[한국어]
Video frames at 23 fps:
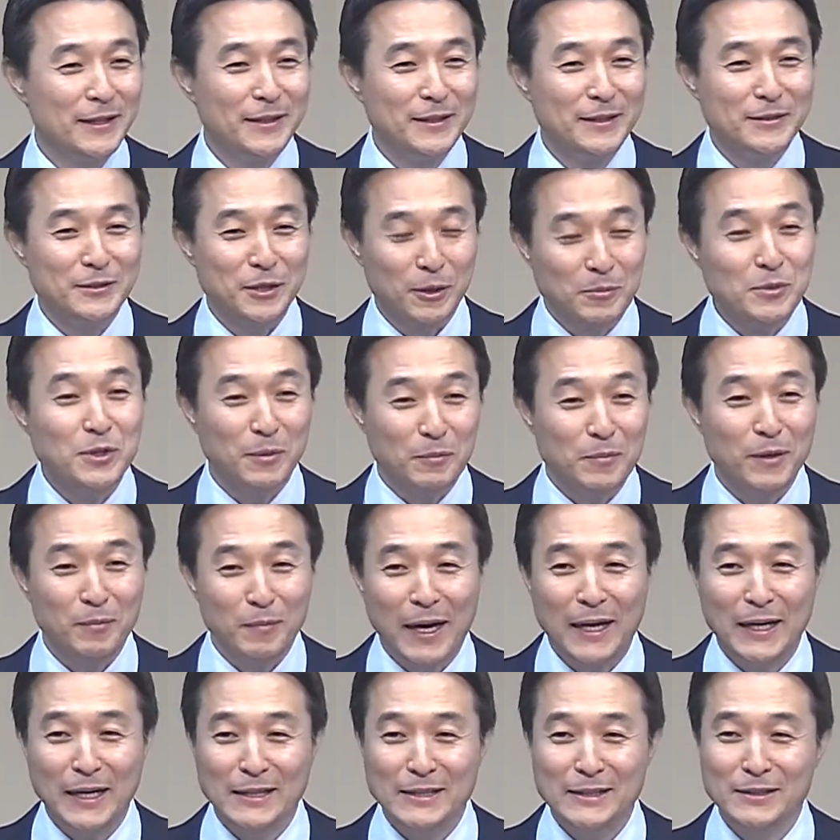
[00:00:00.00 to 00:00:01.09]
점점 더
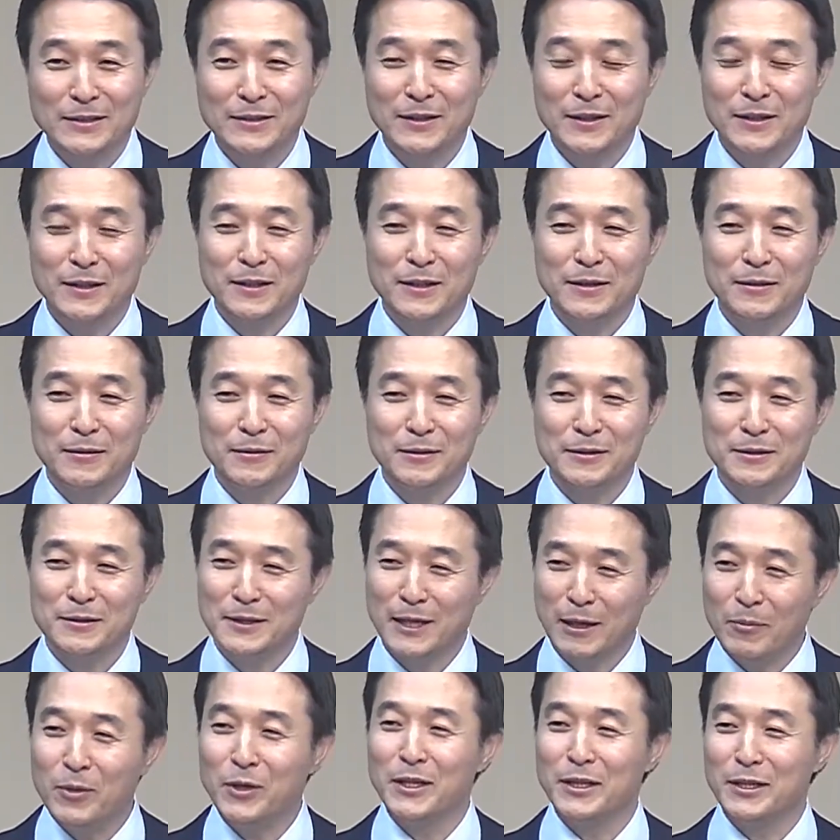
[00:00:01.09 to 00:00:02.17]
많아지는 것 같아요.
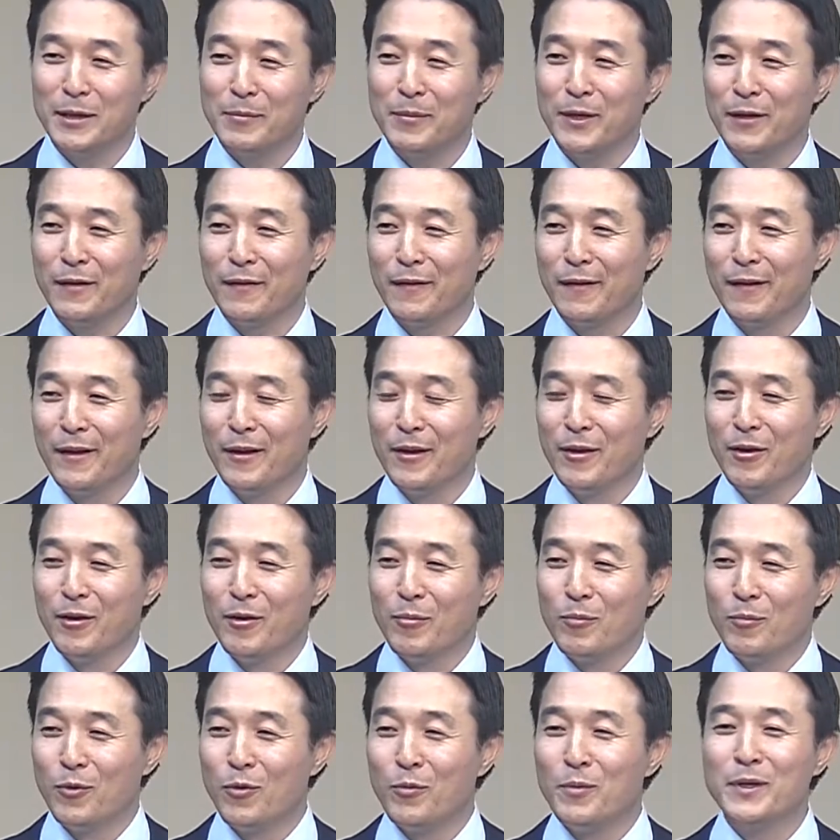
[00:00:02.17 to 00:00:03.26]
그래서 3월이 되면
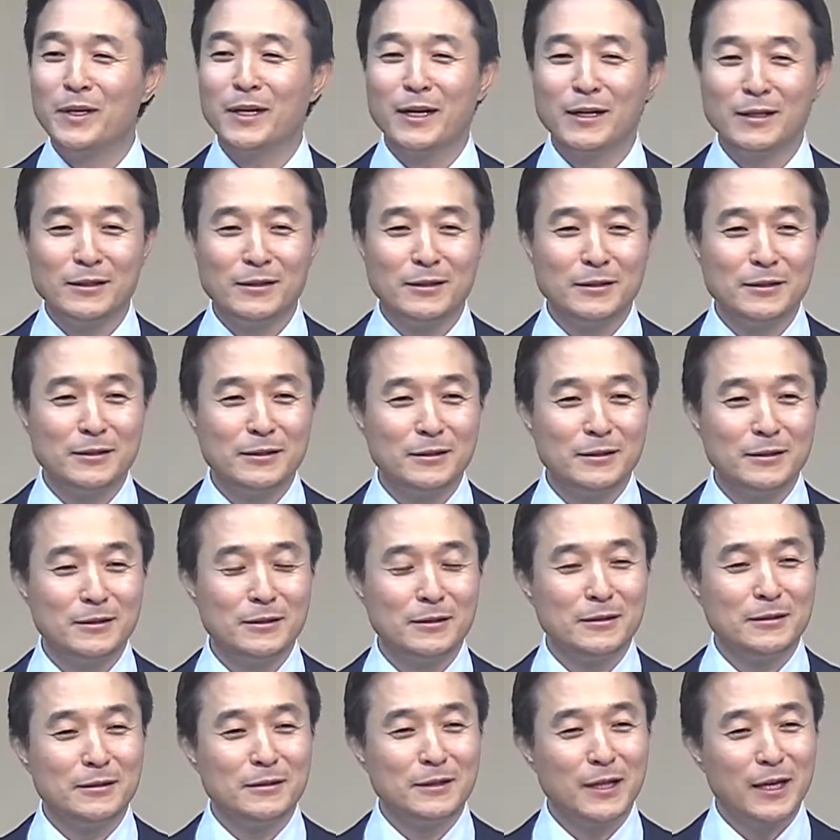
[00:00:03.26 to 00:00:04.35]
봄이라는
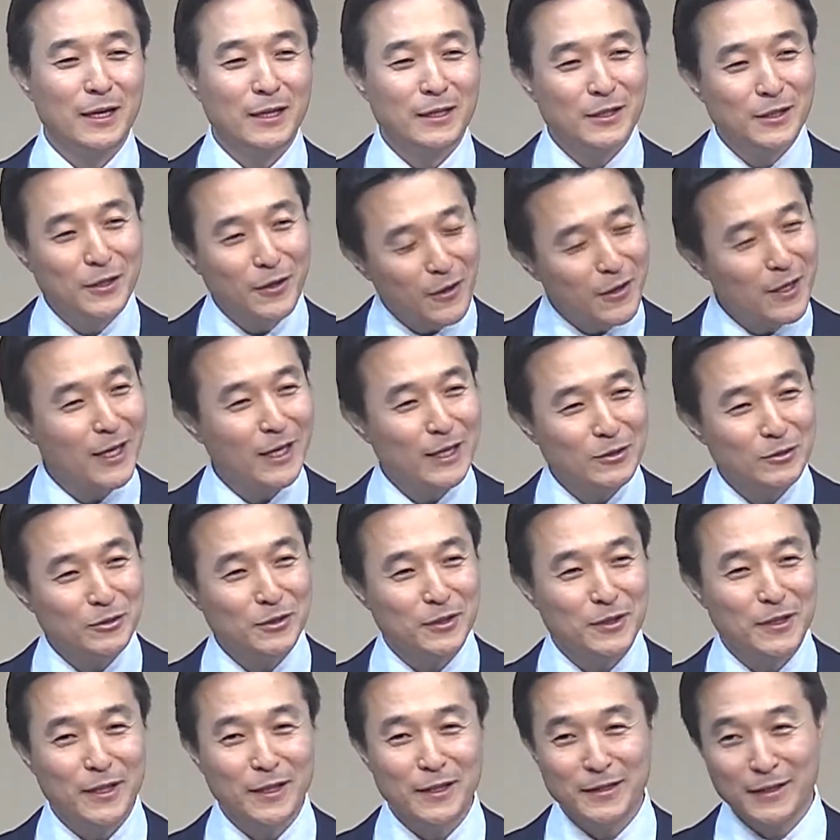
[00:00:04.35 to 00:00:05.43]
것을 내가 기억하기도
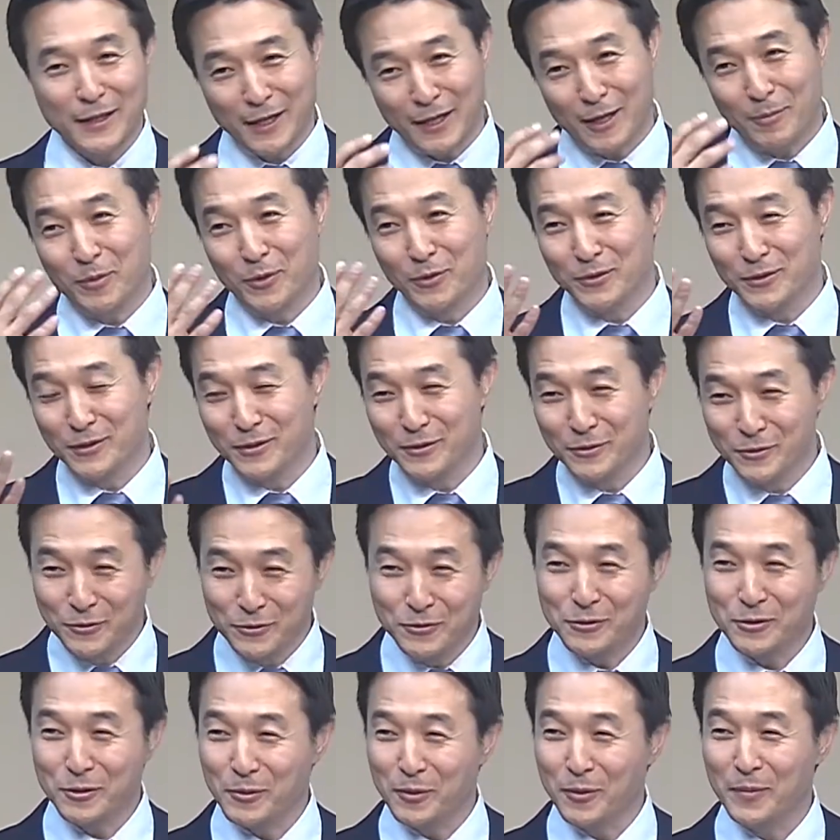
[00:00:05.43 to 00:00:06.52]
전에 내가 보는
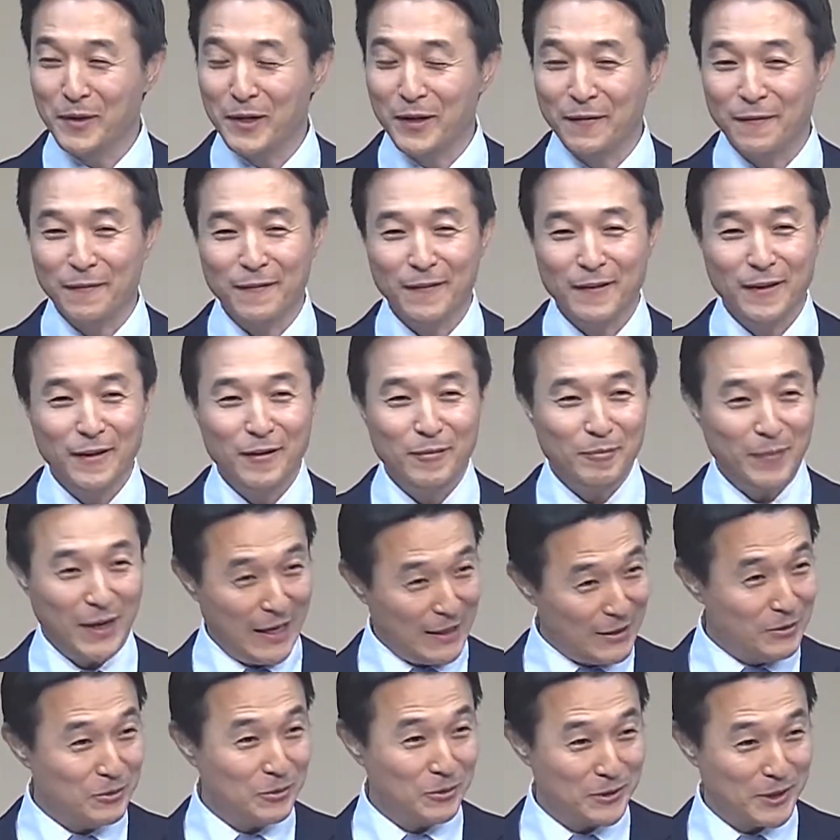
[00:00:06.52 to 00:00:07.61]
눈으로 보면
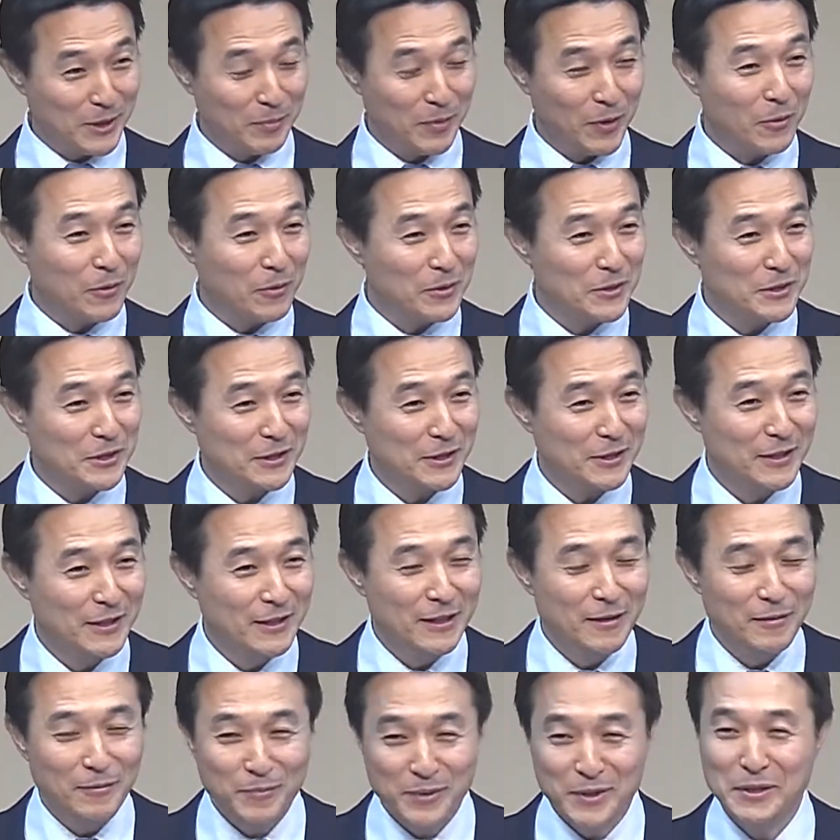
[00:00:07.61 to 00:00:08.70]
많은 곳에 벚꽃이
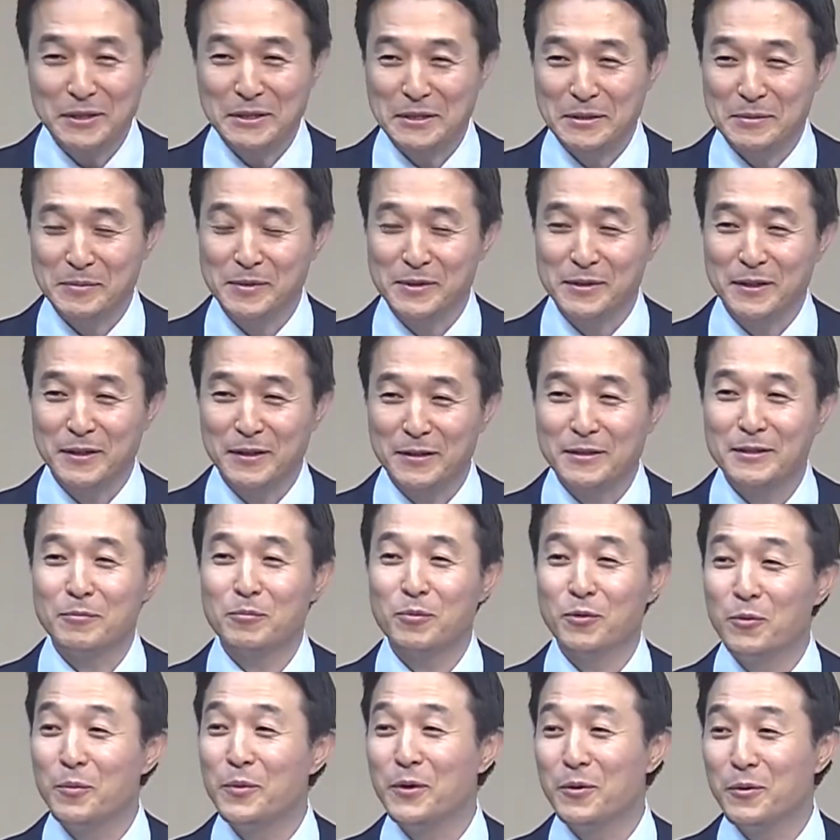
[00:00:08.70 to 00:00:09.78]
피어 있습니다. 그래서
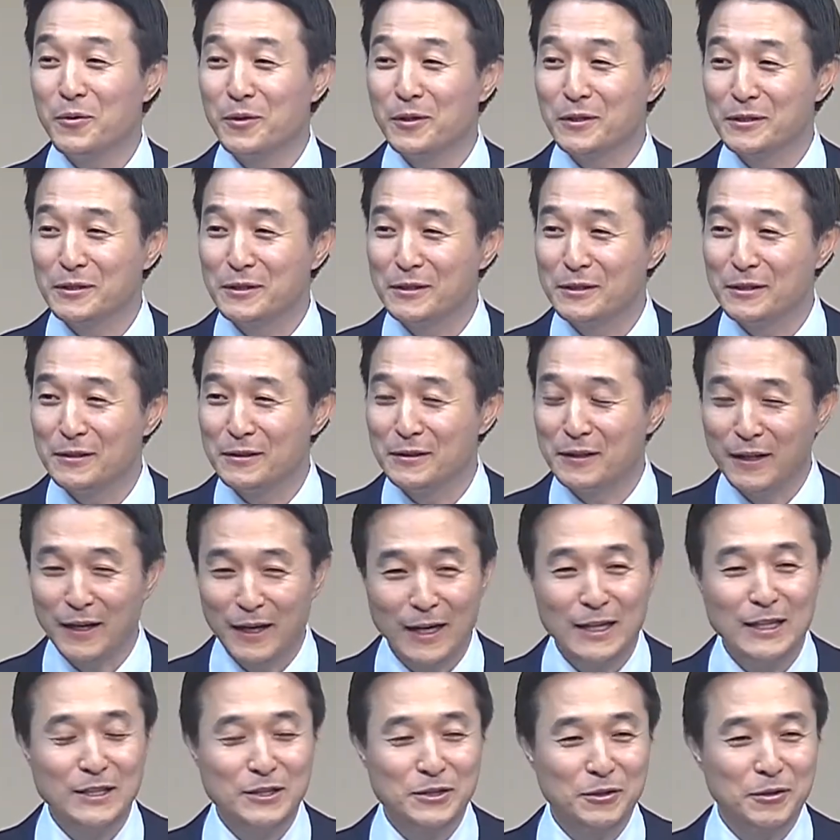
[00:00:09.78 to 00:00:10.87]
봄이 온 것을
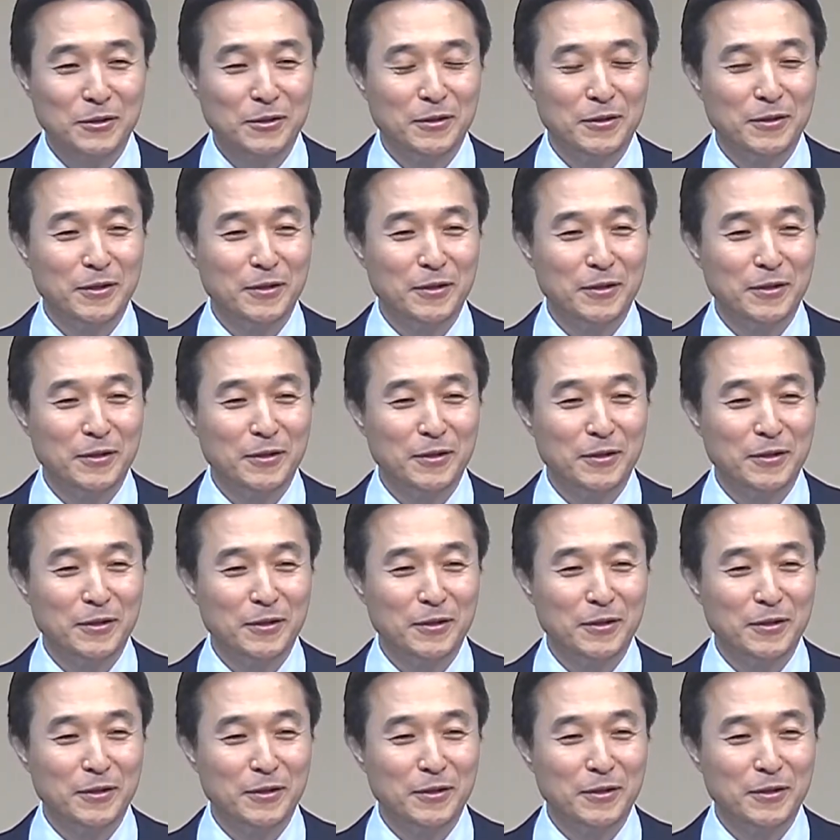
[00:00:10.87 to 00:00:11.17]
알리죠.